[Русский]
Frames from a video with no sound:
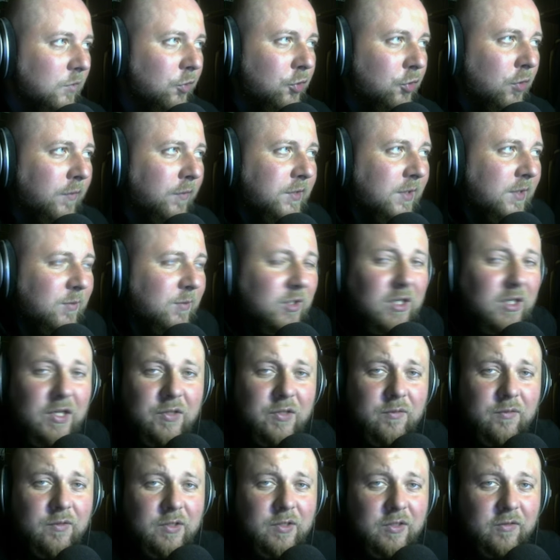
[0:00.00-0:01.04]
Ну что, всем
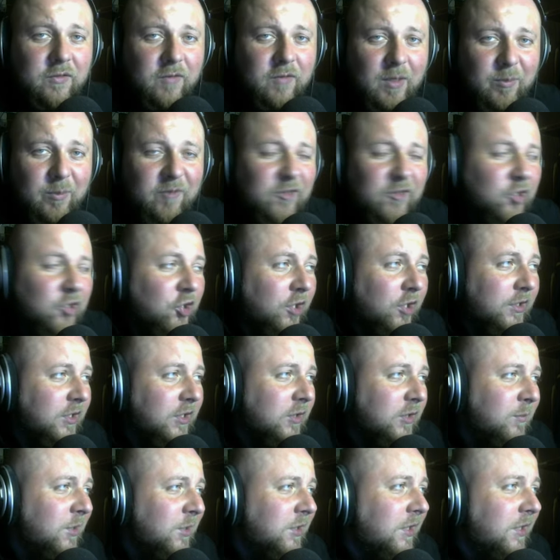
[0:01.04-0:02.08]
здравствуйте, с вами
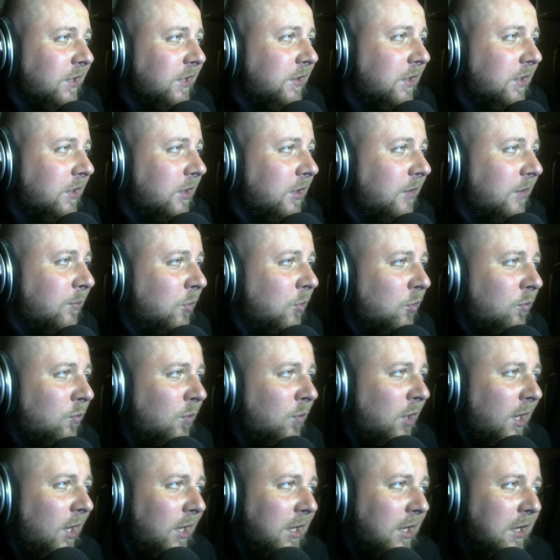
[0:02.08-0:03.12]
Вечерний Дмитрий, это канал
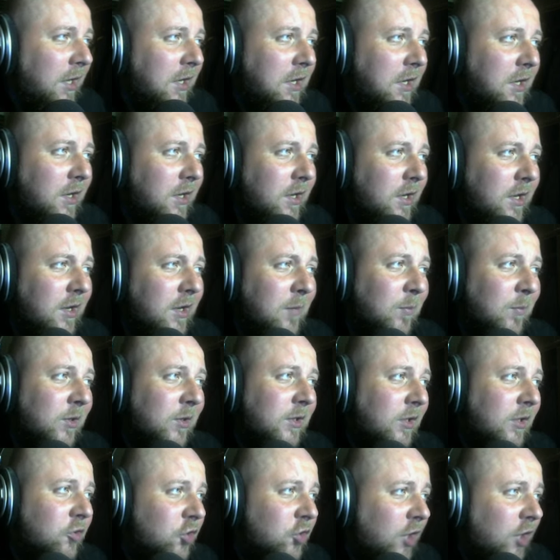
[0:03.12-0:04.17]
Порубали, и
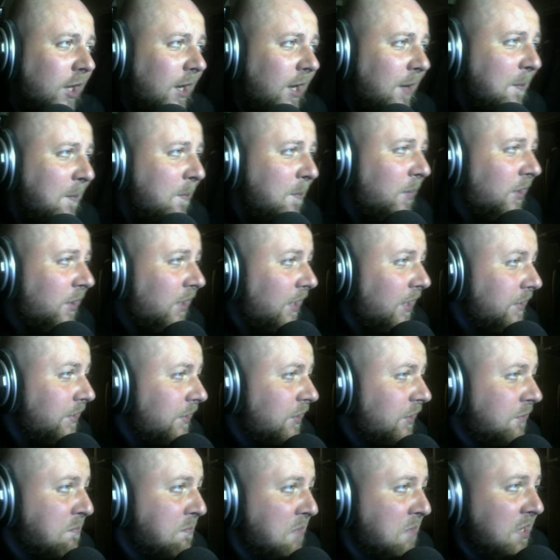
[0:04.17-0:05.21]
продолжаем
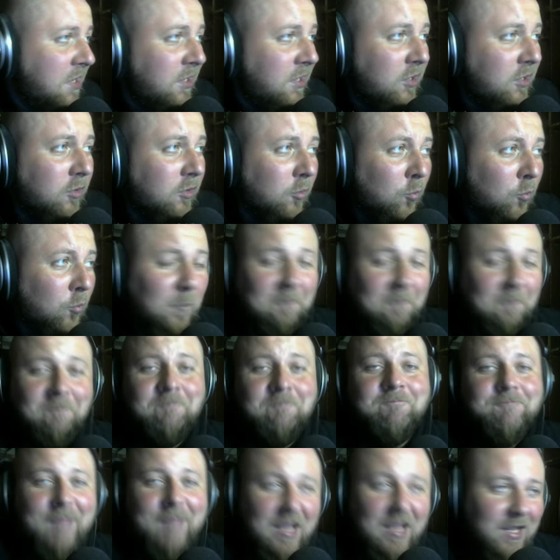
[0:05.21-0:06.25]
проходить мы игру.
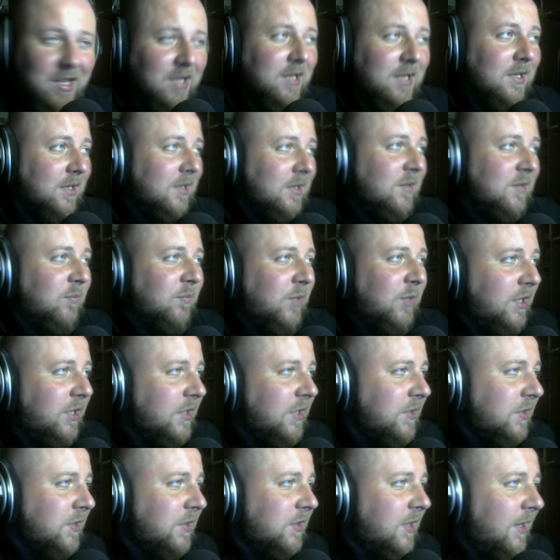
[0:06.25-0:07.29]

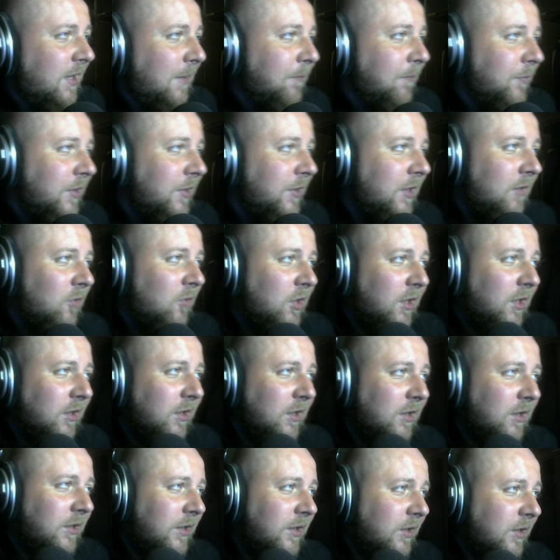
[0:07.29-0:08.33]
Прикиньте, то игровой
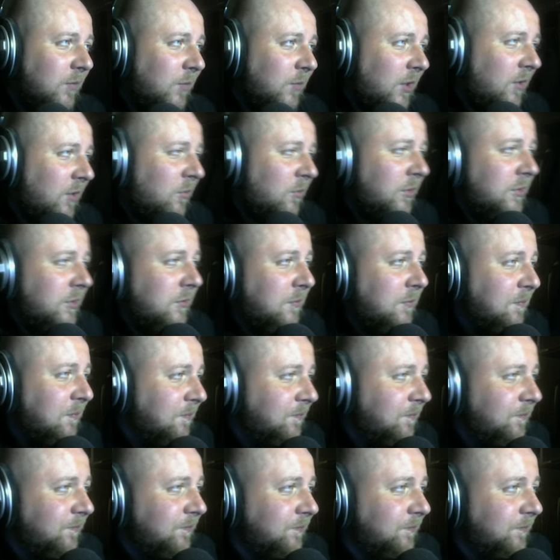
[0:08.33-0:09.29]
канал игры проходит.